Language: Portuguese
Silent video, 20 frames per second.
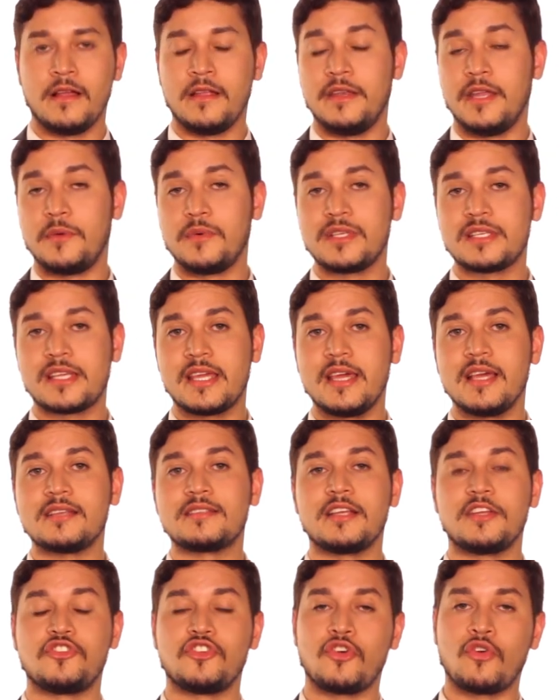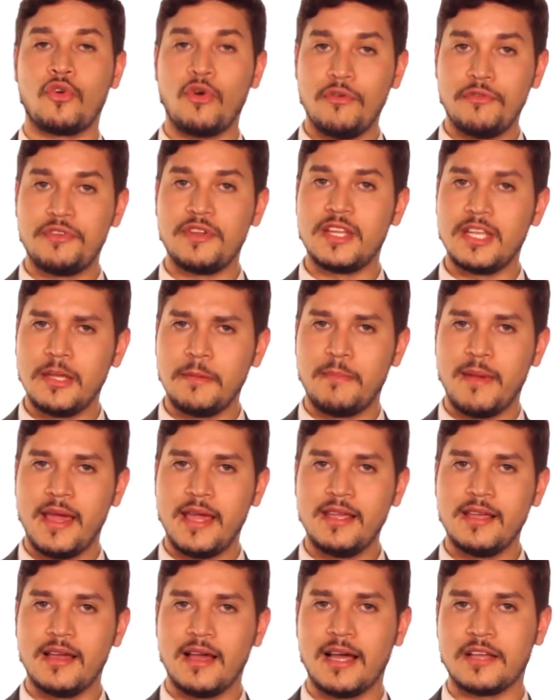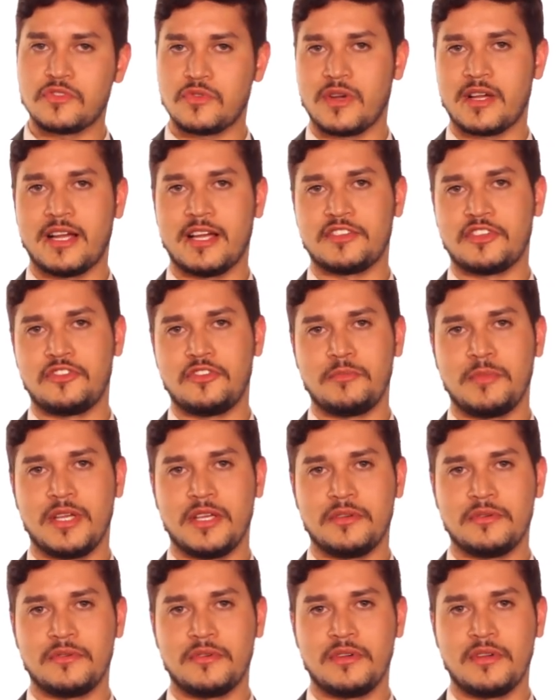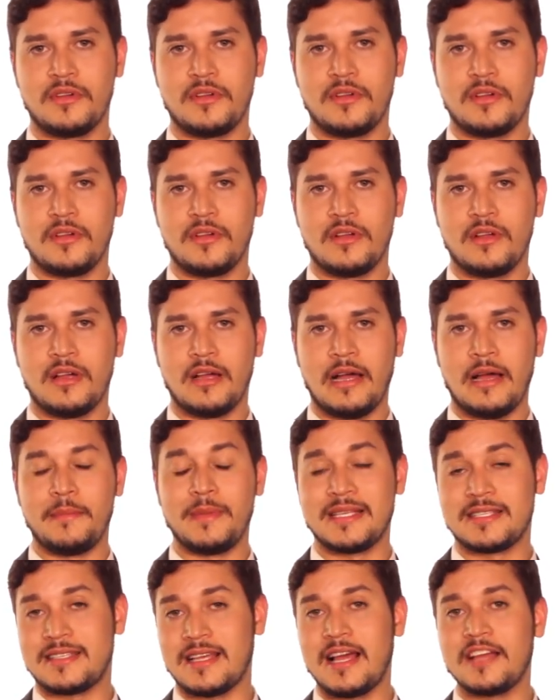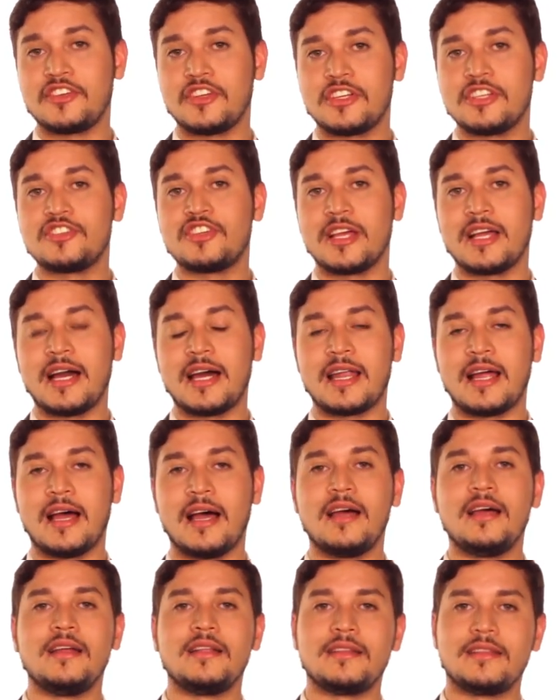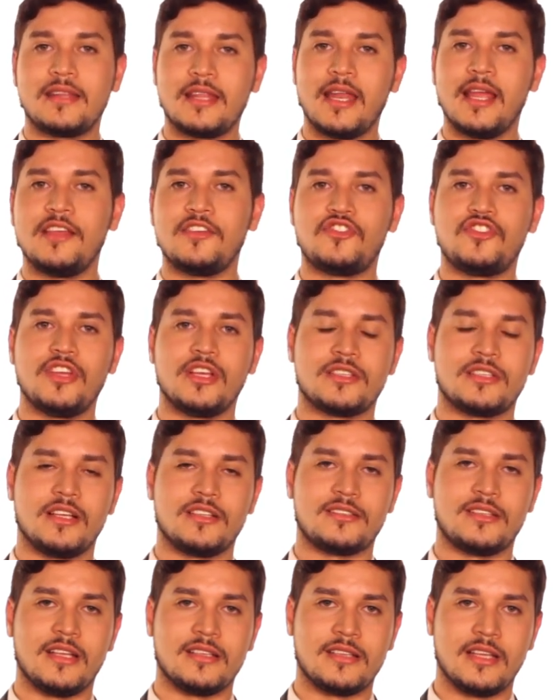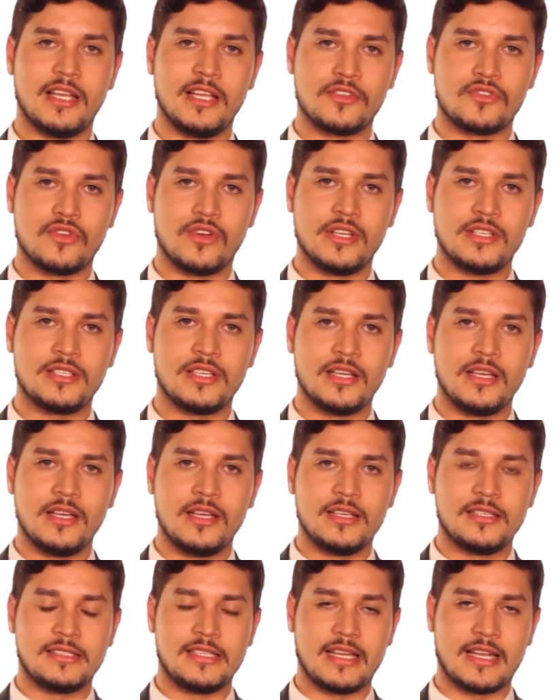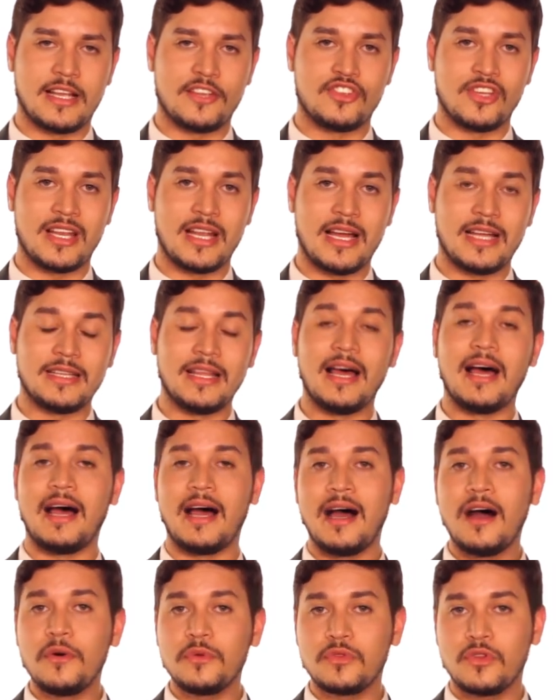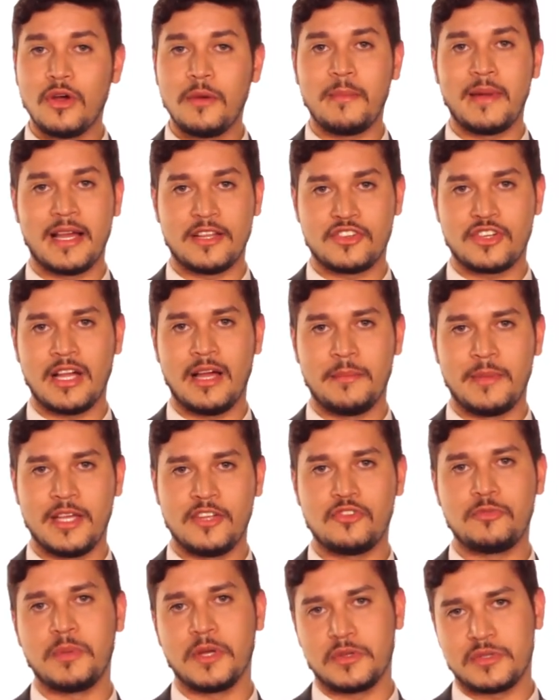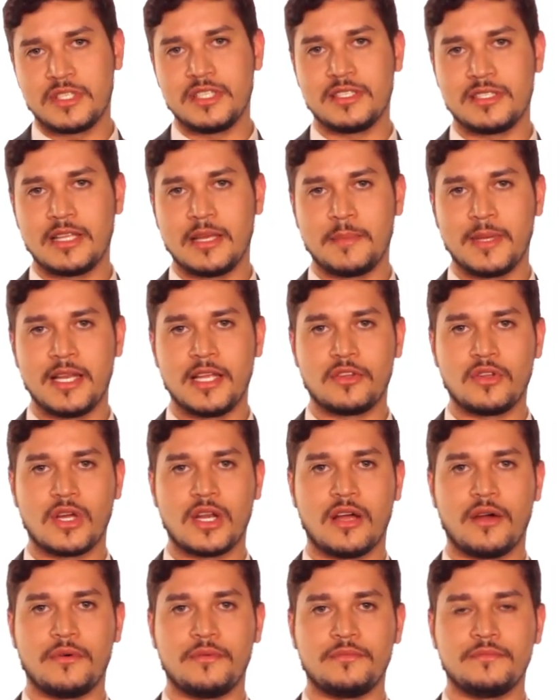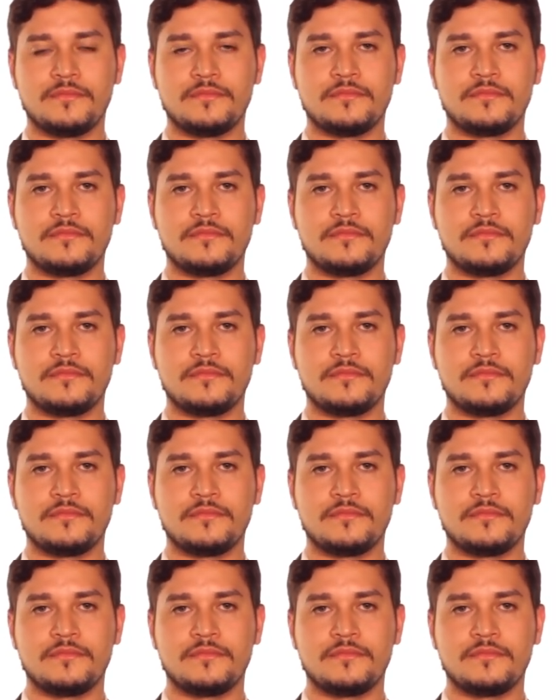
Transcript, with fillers: Não esqueça de conferir bem a sua caixa de e-mail. A mensagem que chegará três dias antes das eleições será gerada automaticamente pelo sistema eleitoral.